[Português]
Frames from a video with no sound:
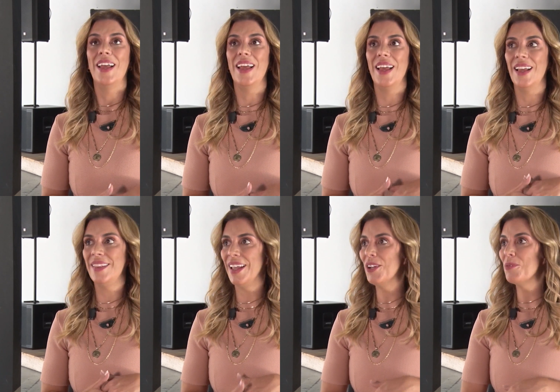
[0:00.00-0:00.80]
É,
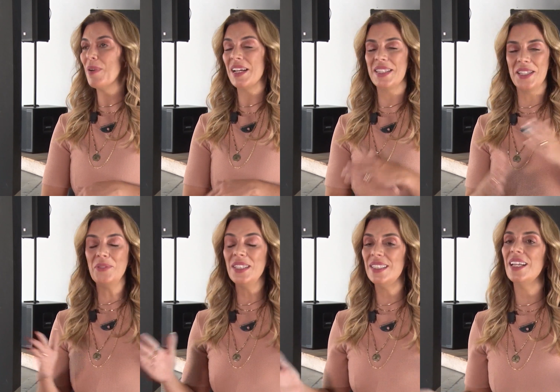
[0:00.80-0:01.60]
tem o
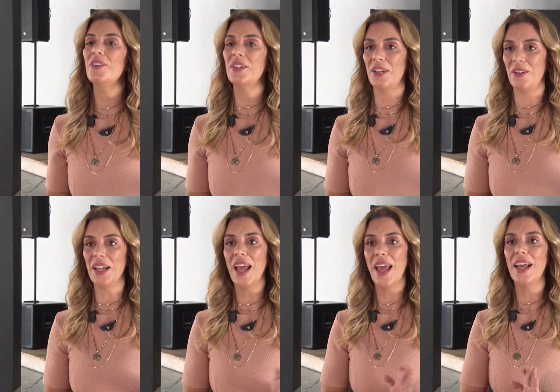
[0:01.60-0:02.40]
Brasil inteiro que
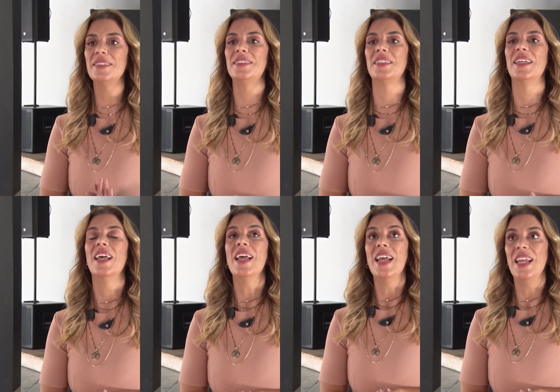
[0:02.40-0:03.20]
conhece.
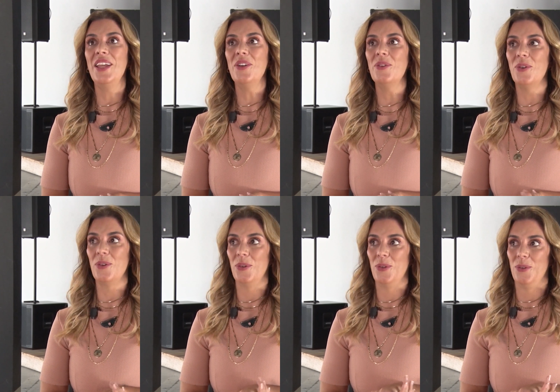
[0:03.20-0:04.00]
E o,
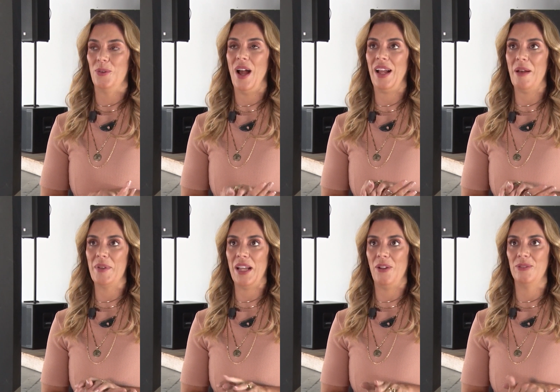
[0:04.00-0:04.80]
o,
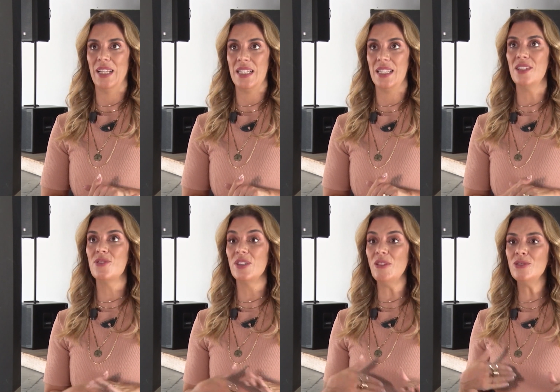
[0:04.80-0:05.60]
acaba que acontece
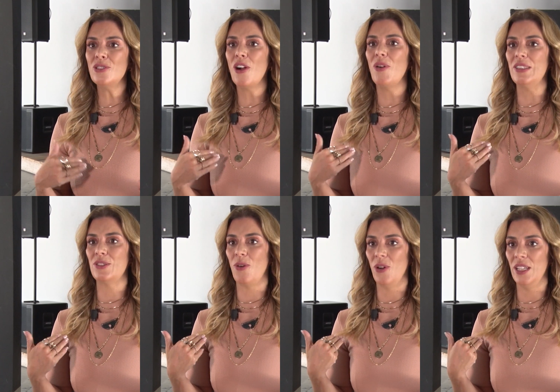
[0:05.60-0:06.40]
isso não só com a
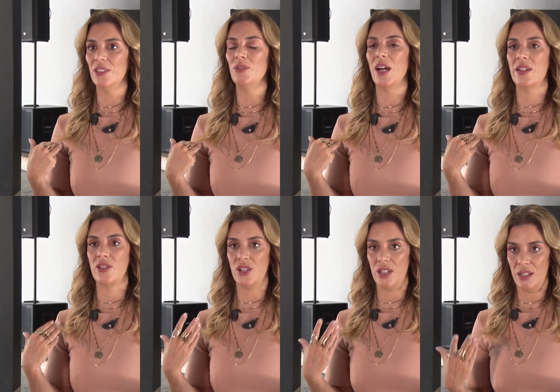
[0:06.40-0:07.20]
escolha do
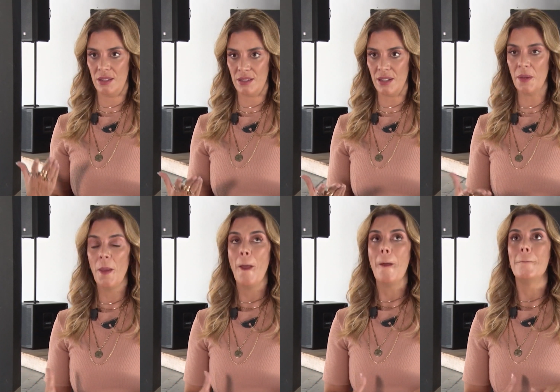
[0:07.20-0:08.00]
artista,
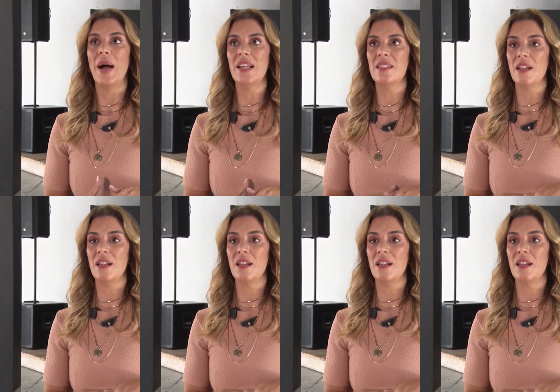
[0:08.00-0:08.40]
mas